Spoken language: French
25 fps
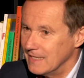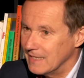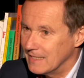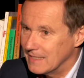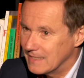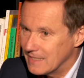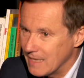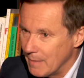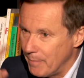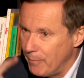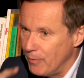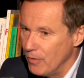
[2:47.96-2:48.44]
que
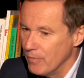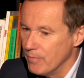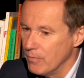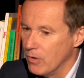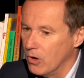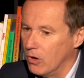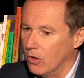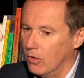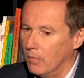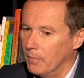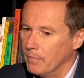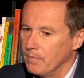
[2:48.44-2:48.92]

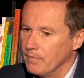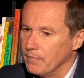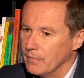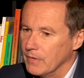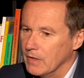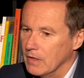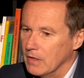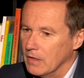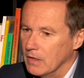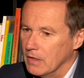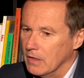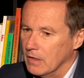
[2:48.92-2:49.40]
simplement,
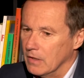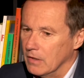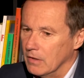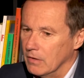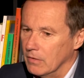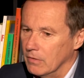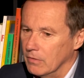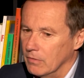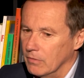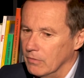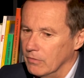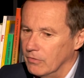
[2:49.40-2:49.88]

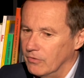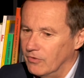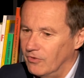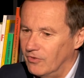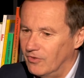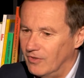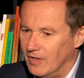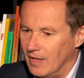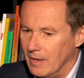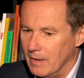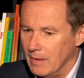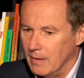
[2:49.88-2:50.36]

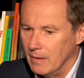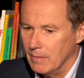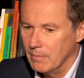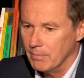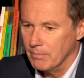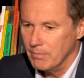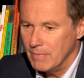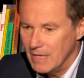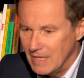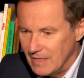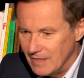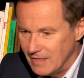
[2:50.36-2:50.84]
ces
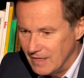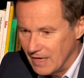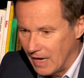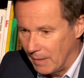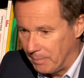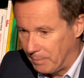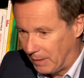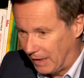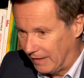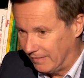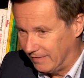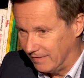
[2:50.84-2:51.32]
médias
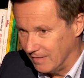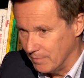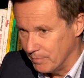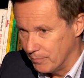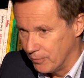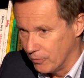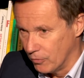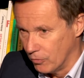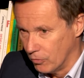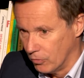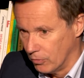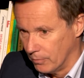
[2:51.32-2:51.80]

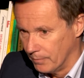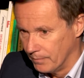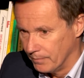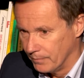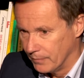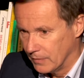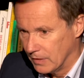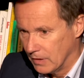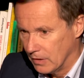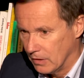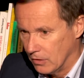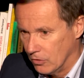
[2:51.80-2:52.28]
principaux,
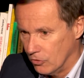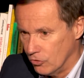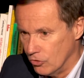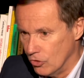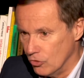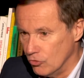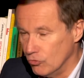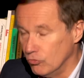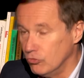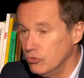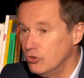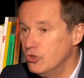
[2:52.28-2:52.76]

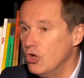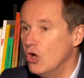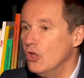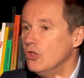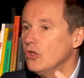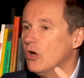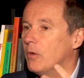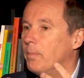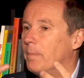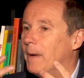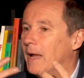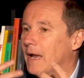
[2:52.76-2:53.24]
ne nous
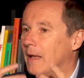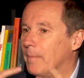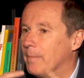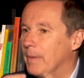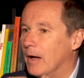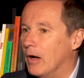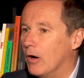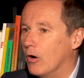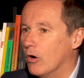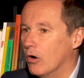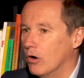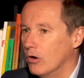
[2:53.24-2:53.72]
donnant pas la
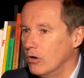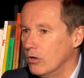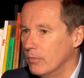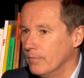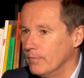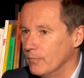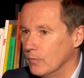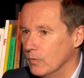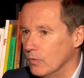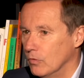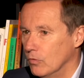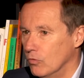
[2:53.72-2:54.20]
parole,
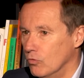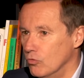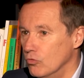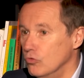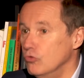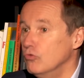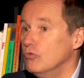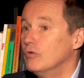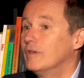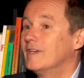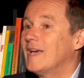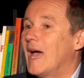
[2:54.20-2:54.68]
ou
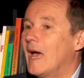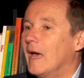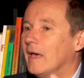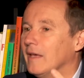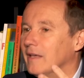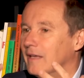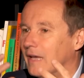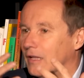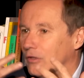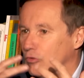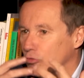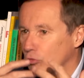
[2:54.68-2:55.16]
nous
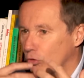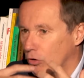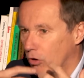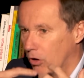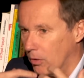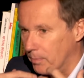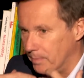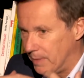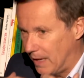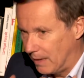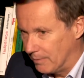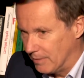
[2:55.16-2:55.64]
caricaturant
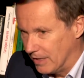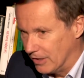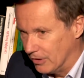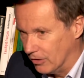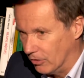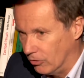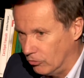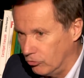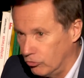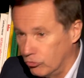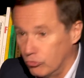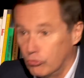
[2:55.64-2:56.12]
en
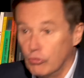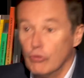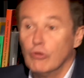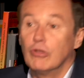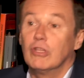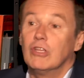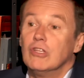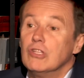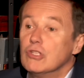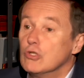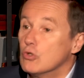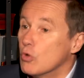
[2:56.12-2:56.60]
permanence ceux
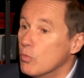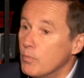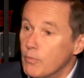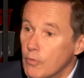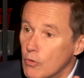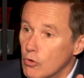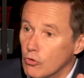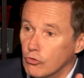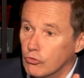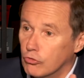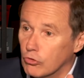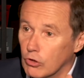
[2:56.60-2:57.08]
qui
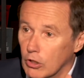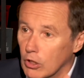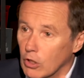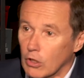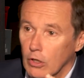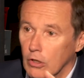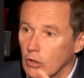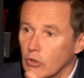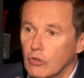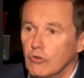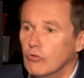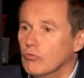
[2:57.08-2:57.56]
s'opposent,
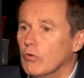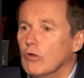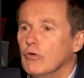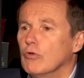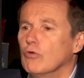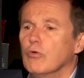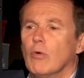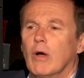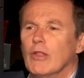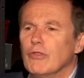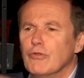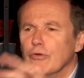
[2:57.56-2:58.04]
qu'ils soient de
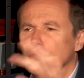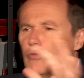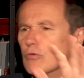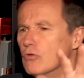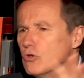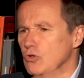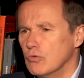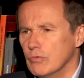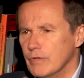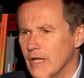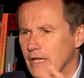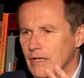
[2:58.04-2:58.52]
droite, de
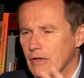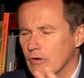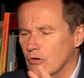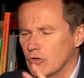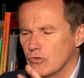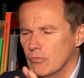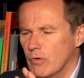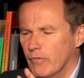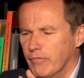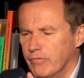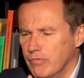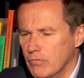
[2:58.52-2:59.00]
gauche ou mmh. d'ailleurs,
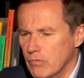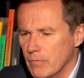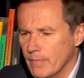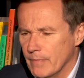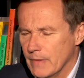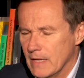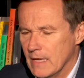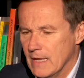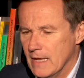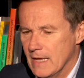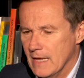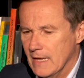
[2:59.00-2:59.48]
je m'en fous,
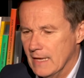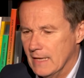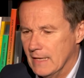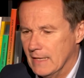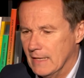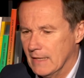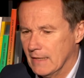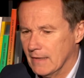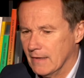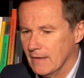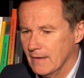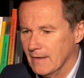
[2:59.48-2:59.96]

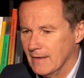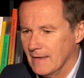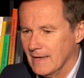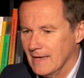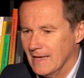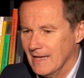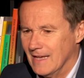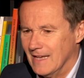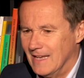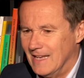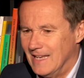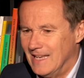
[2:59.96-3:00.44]
euh,
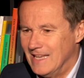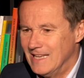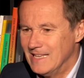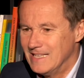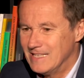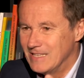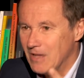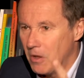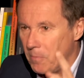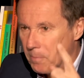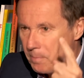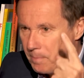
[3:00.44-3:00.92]

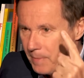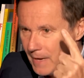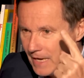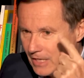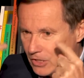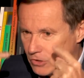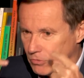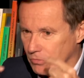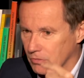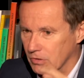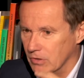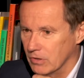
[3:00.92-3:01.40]
ils
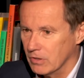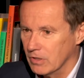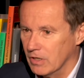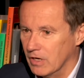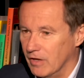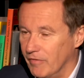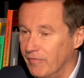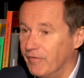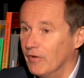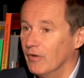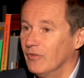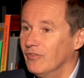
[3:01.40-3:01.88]
empêchent
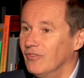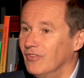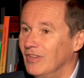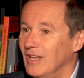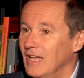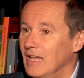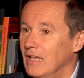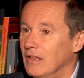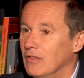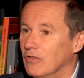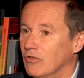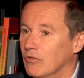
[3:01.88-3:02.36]
les
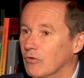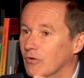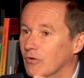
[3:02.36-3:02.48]
Français de